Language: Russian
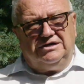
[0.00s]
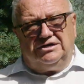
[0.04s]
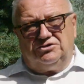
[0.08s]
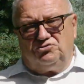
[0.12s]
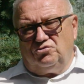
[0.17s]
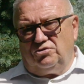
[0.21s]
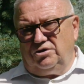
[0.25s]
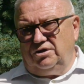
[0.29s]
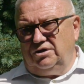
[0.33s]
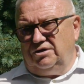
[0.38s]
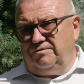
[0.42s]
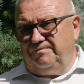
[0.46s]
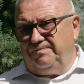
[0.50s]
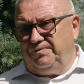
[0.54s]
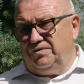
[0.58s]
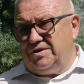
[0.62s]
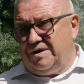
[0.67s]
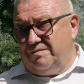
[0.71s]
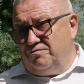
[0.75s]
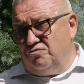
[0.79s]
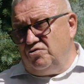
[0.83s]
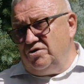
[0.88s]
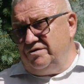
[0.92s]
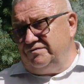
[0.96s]
которые,
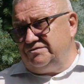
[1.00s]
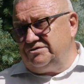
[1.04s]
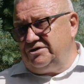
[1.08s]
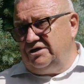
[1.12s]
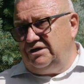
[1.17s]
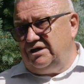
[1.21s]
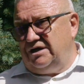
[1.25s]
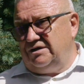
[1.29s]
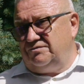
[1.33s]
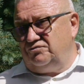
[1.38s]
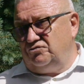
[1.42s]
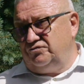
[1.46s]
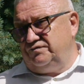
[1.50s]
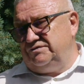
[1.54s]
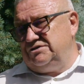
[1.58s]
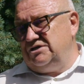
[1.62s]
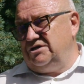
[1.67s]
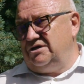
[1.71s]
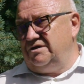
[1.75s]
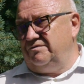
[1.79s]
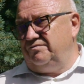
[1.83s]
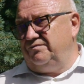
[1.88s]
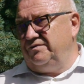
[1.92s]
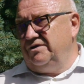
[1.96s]
на мой взгляд, вот
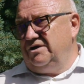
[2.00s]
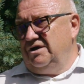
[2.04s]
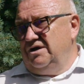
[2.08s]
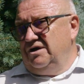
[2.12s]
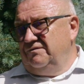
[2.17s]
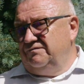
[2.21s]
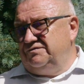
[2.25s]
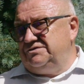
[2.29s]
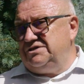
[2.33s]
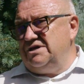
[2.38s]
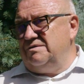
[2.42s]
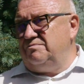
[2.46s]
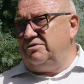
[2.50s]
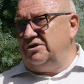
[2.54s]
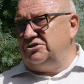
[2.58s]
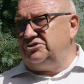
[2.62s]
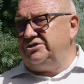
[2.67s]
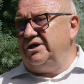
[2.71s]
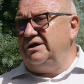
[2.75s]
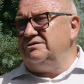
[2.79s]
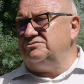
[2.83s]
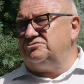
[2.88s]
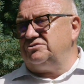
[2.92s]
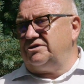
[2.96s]
все, все
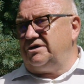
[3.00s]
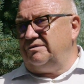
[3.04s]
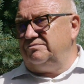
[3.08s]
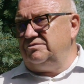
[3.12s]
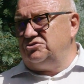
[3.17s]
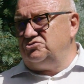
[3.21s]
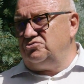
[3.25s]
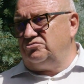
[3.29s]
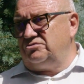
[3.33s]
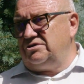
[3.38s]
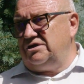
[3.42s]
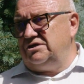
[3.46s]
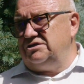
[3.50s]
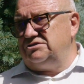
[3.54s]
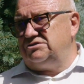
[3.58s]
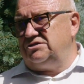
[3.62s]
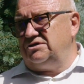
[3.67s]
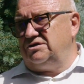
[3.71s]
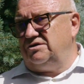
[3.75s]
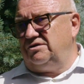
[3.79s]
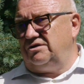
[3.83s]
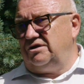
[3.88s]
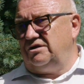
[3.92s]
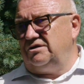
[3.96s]
обращаются ко мне,
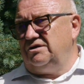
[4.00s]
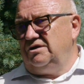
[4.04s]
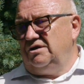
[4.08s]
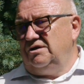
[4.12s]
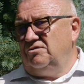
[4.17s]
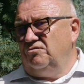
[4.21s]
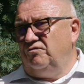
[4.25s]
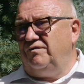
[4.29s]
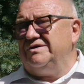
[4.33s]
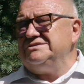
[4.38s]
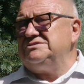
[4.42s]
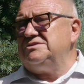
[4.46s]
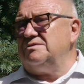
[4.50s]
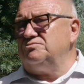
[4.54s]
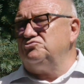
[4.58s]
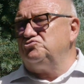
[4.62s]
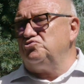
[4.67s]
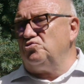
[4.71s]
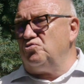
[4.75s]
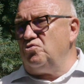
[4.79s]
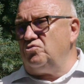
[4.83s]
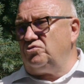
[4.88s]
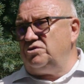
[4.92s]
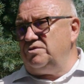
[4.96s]
журналисты говорят, у вас там
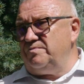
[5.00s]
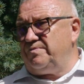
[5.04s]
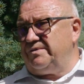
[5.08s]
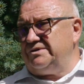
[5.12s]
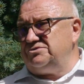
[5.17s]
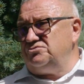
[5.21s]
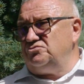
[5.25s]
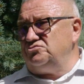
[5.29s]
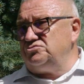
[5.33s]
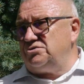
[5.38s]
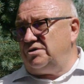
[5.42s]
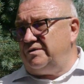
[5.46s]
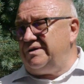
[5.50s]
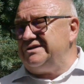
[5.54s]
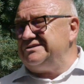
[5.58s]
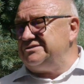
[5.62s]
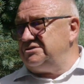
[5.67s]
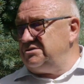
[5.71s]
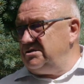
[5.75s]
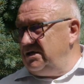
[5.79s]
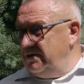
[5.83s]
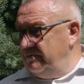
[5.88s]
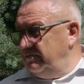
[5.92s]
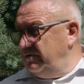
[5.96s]
сурок не проснулся, а у
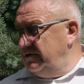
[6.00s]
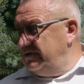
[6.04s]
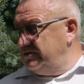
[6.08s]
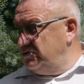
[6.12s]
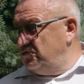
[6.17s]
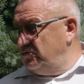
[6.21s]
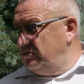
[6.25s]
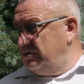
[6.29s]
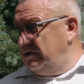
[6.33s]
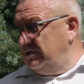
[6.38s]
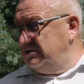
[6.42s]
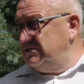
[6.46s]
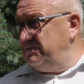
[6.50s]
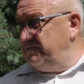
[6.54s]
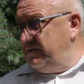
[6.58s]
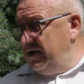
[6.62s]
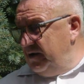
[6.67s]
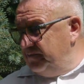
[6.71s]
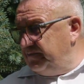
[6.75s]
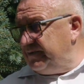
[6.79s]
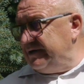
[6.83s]
нас не было сурка, теперь